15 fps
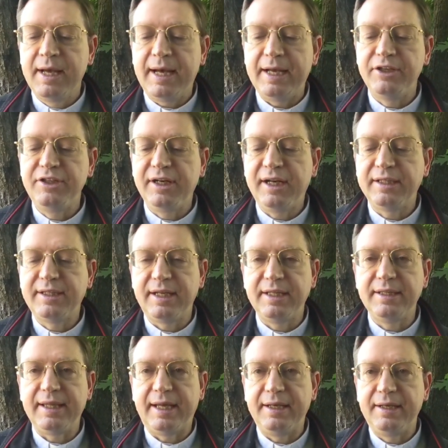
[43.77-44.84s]
A circa
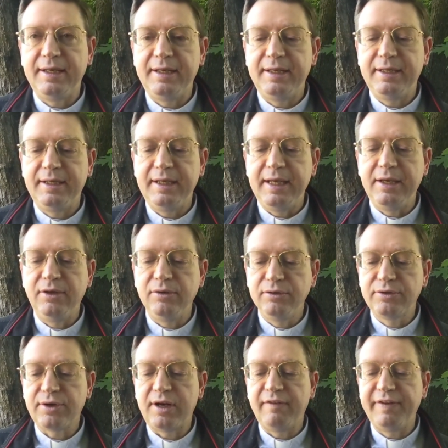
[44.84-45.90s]
30 anni
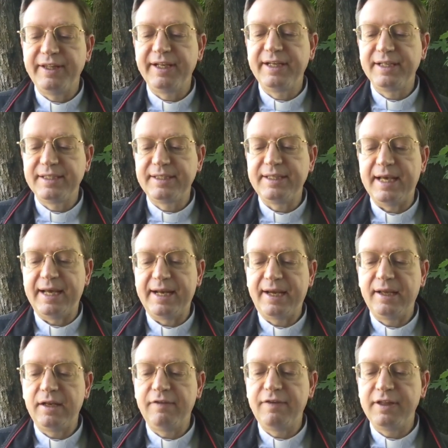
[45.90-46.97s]
incontrò la fede cristiana
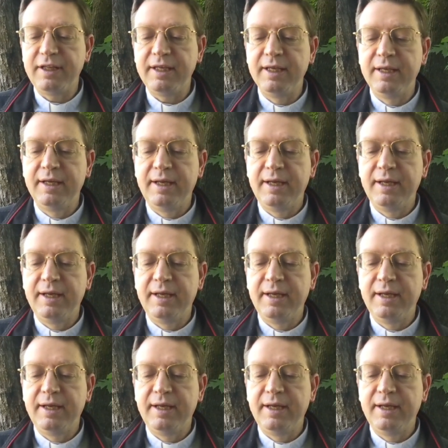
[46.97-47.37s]
che definì